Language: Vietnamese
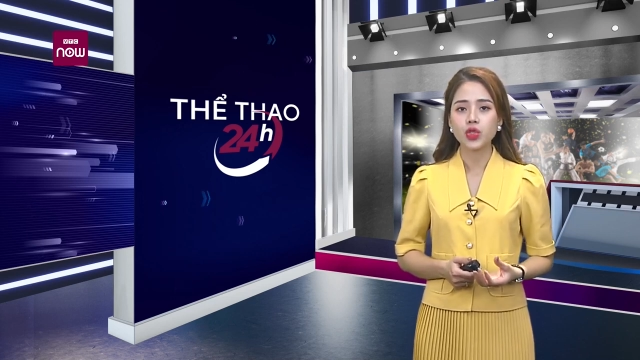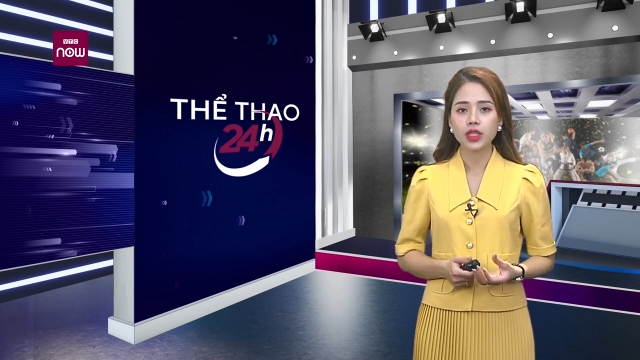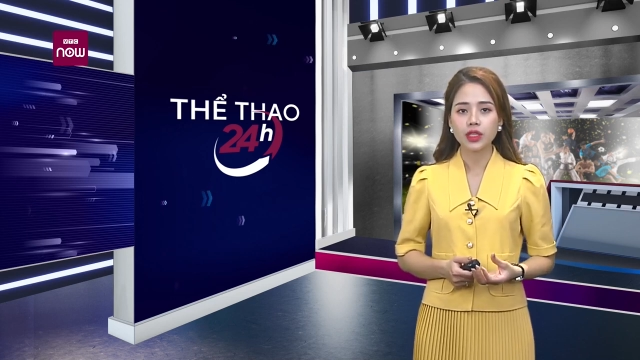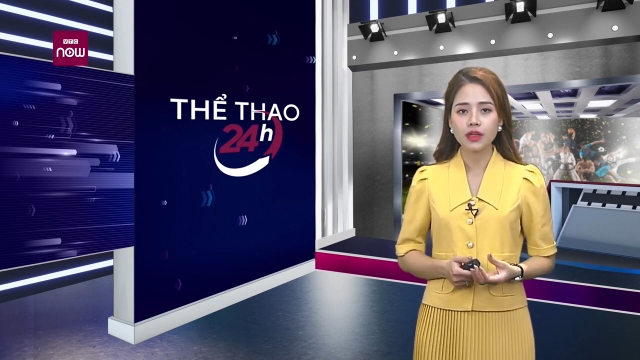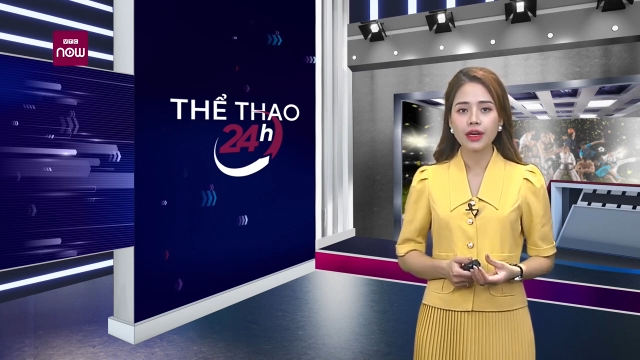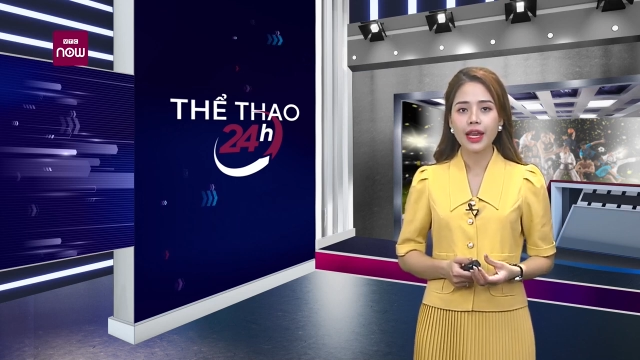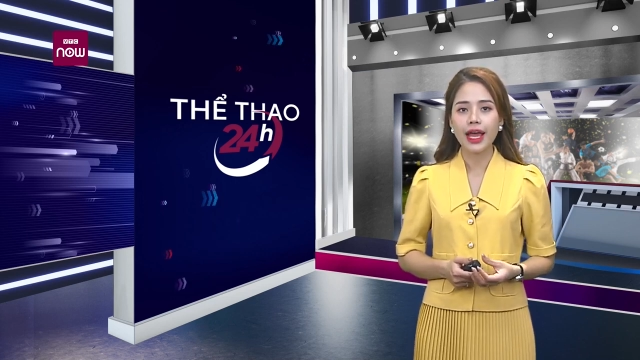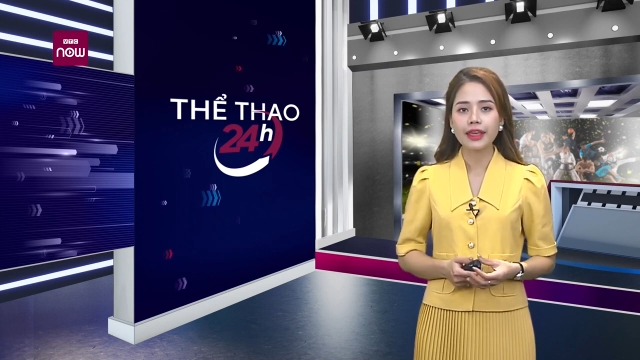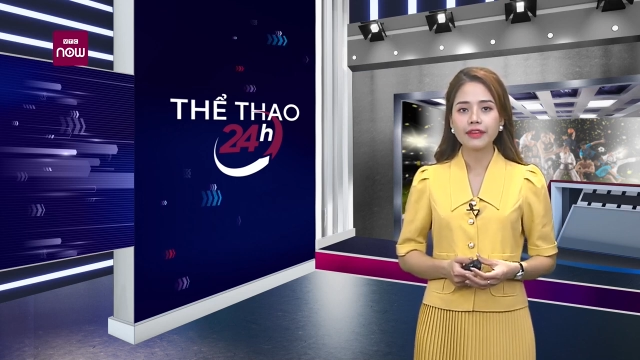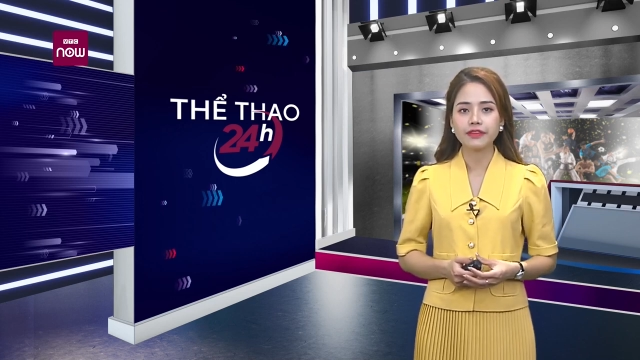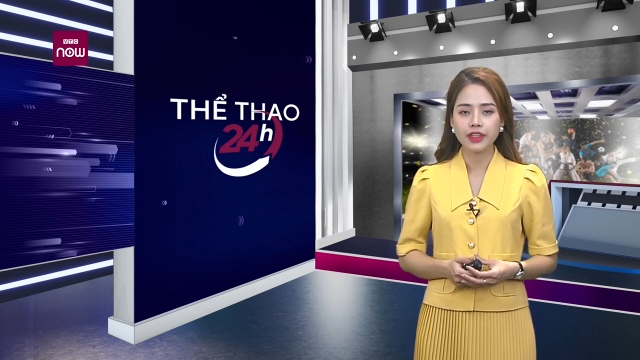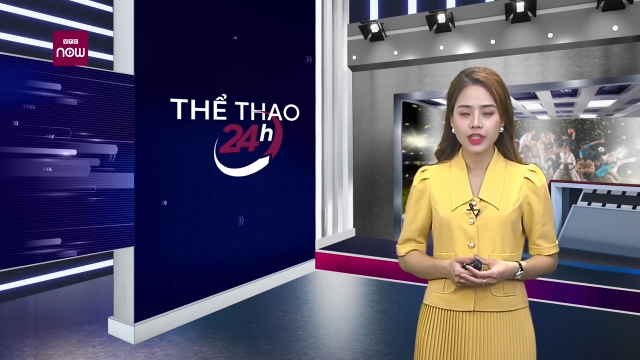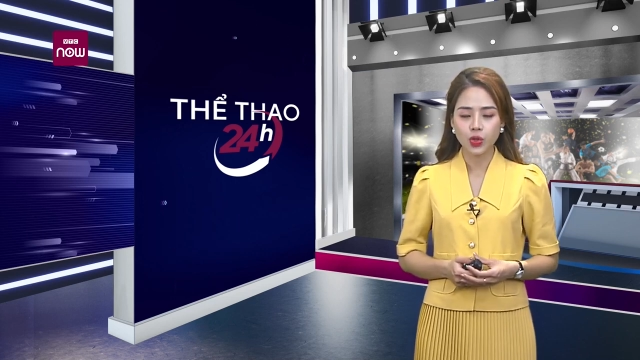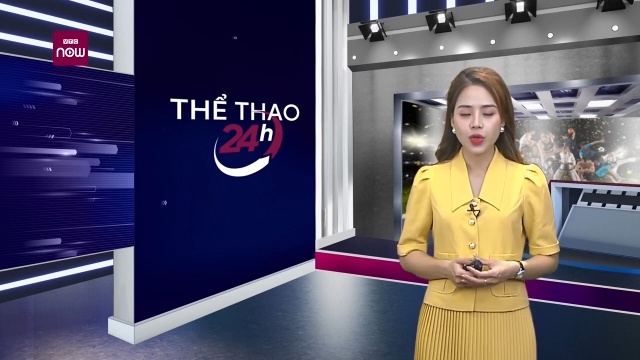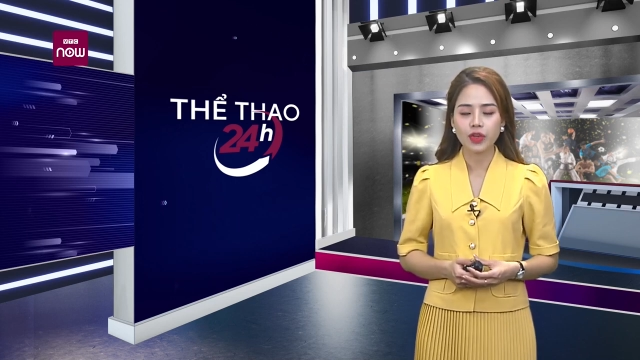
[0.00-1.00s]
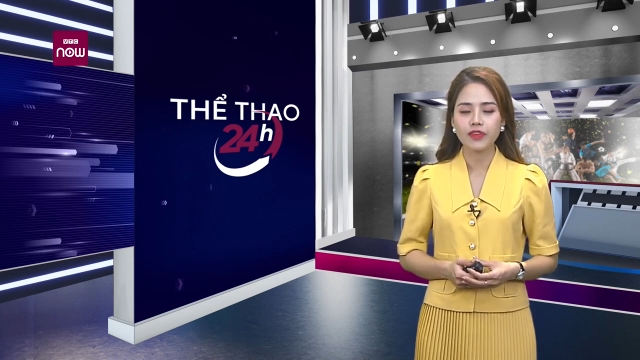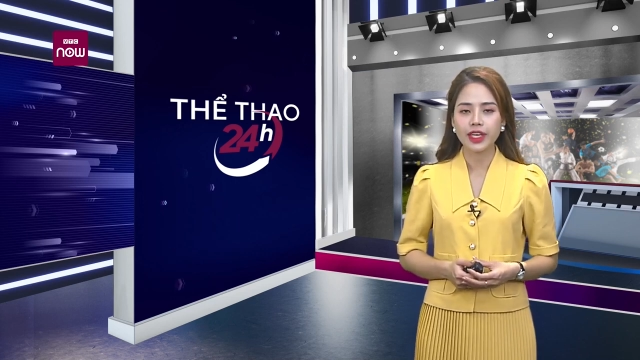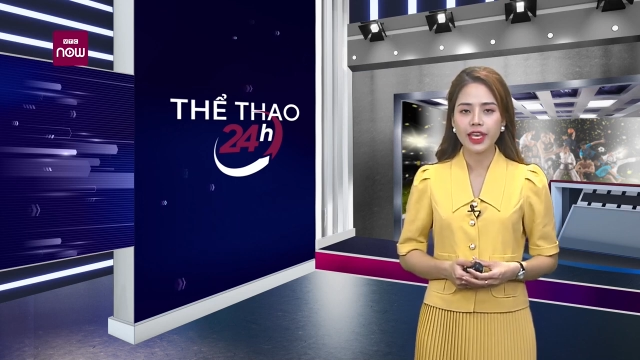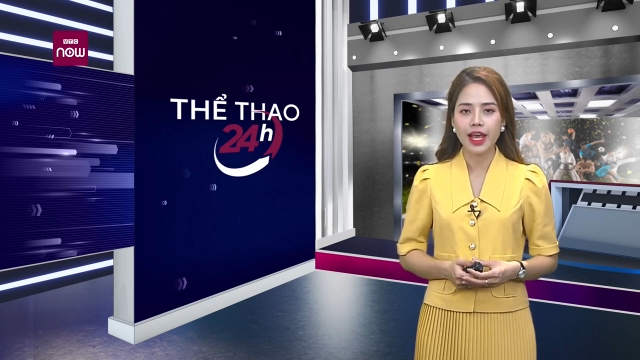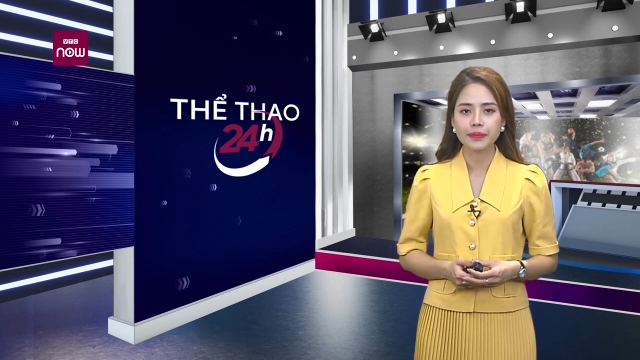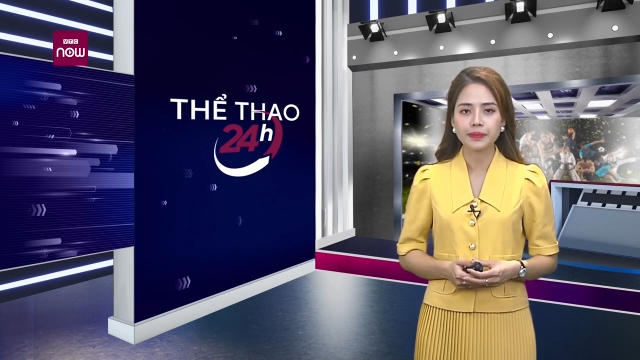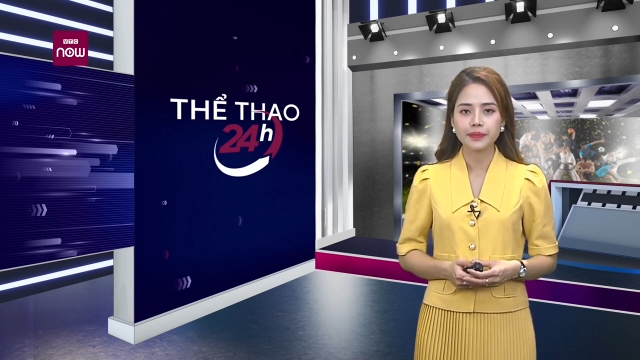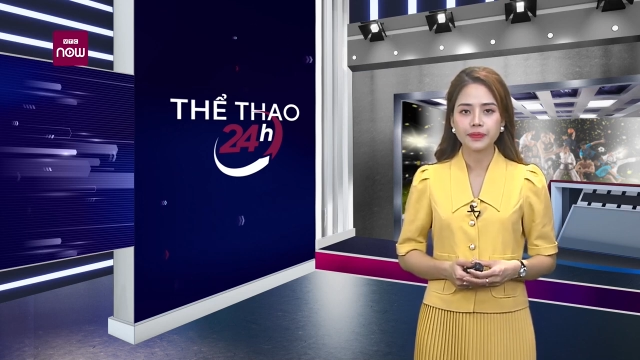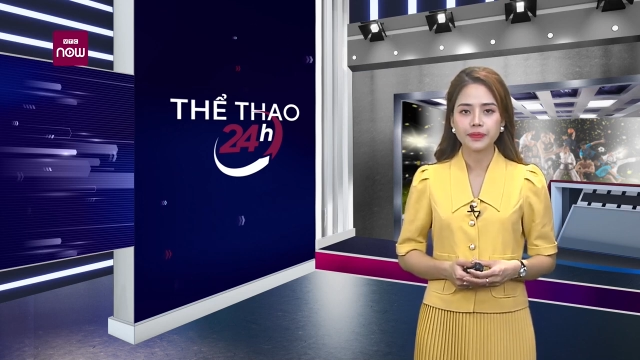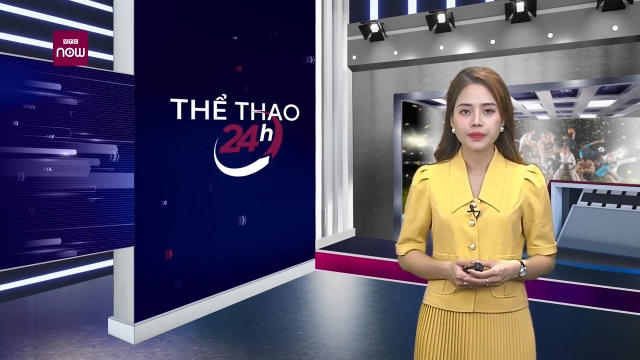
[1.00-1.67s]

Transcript: chuyện tương lai với tuyển Việt Nam.